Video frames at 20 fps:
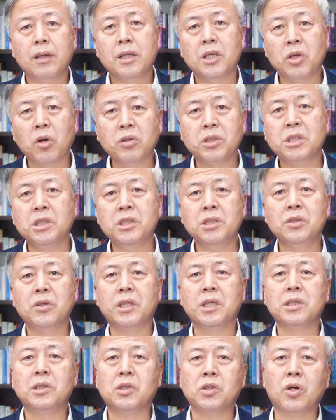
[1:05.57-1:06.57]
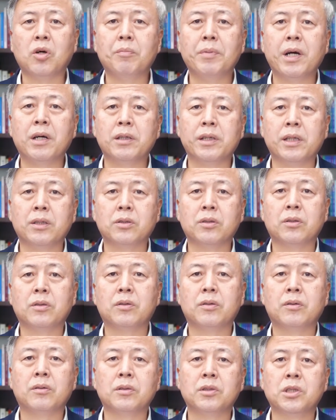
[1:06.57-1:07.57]
혁신적인 처방을
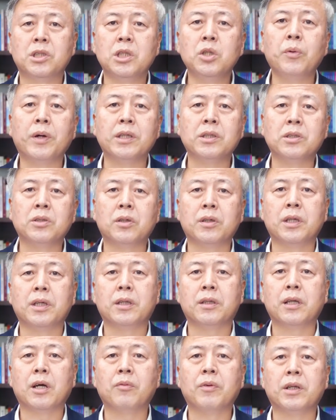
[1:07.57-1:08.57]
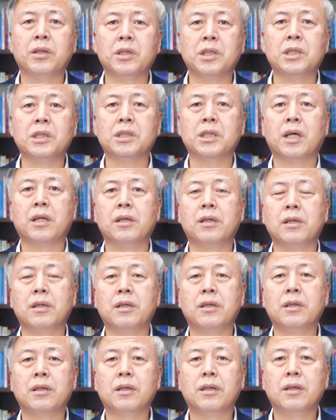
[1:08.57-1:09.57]
해서 치료한 적이 있다고 하는
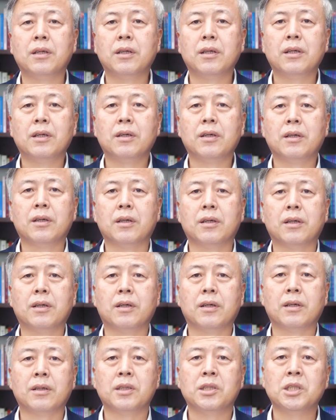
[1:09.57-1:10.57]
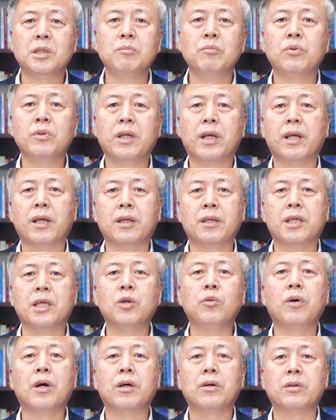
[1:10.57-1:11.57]
기사를 신문에
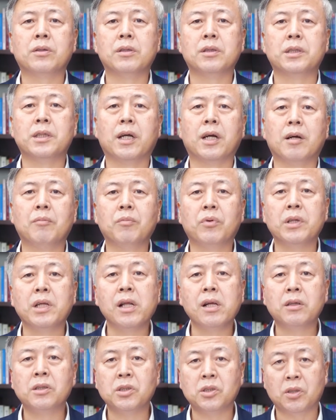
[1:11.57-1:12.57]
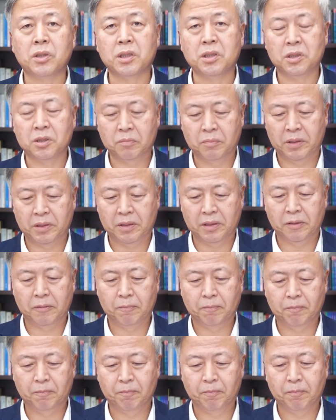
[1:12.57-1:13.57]
기고한 것을 제가 한번 읽은 적이 있습니다.
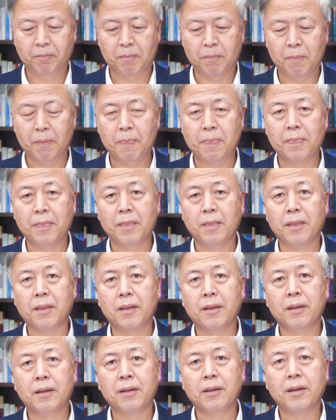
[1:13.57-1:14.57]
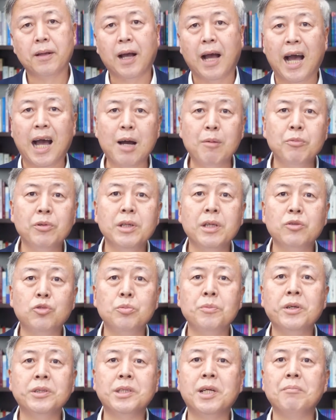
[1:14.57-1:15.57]
아무리
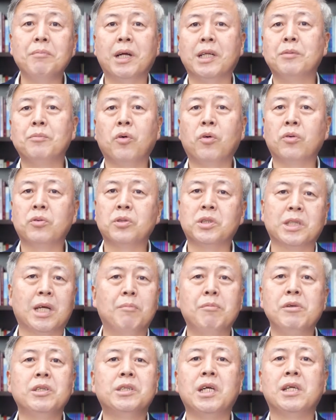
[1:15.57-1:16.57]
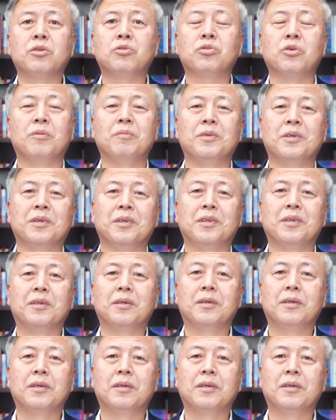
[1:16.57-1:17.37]
수면제를 많이 먹어도 잠을 잘 수 없는